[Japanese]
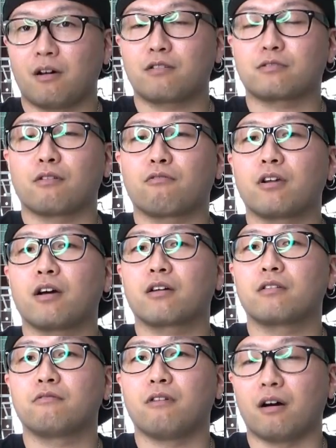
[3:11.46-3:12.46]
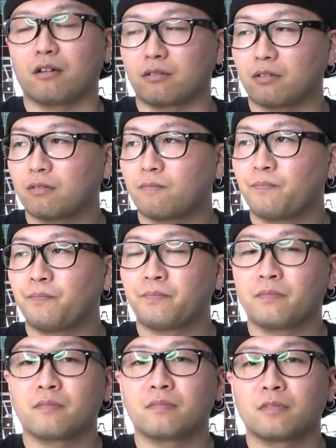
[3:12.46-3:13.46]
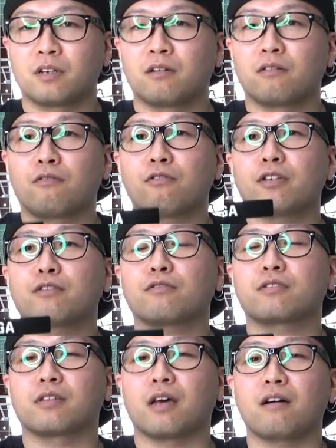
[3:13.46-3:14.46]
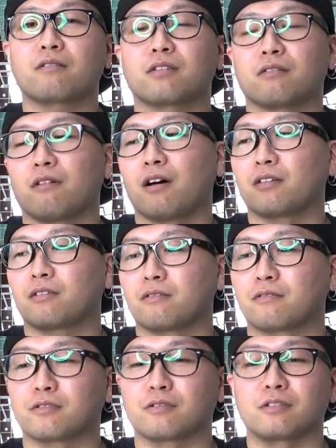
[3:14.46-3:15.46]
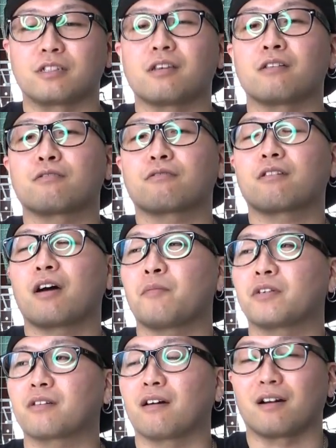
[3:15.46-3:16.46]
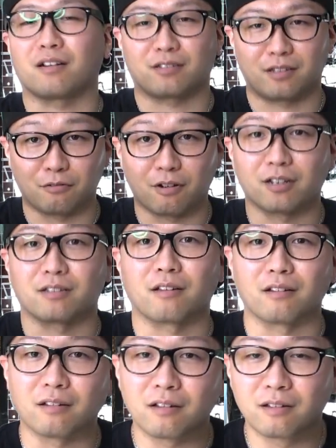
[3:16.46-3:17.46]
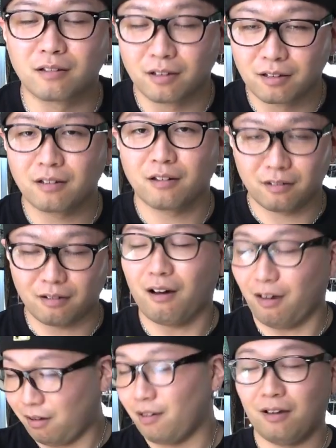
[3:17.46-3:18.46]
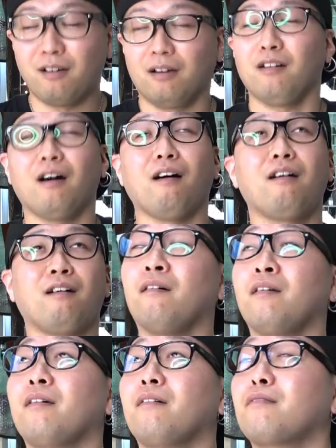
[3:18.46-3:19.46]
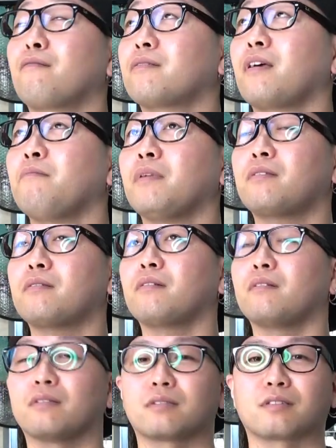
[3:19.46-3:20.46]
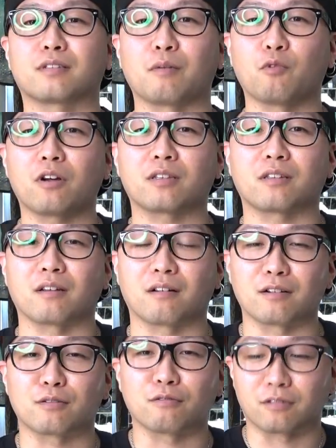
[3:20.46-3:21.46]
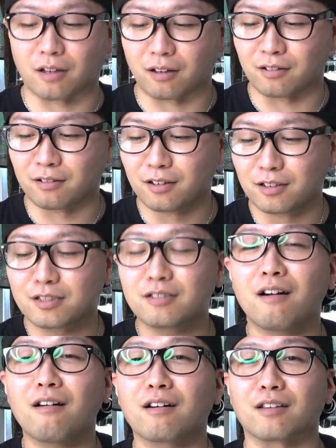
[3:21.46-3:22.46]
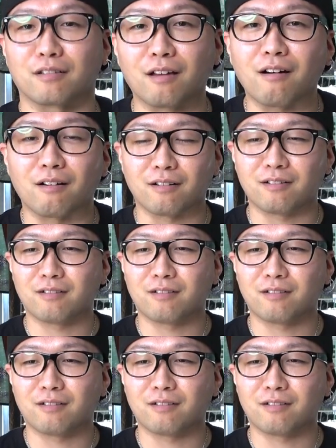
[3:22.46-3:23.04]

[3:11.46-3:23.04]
アークさんこれあげるわ。これ一つでアークさんの履いてる靴にさんそく買えますからって言われて。あ、ありがとうございますつってもらってんからそんなん。知らんがなな。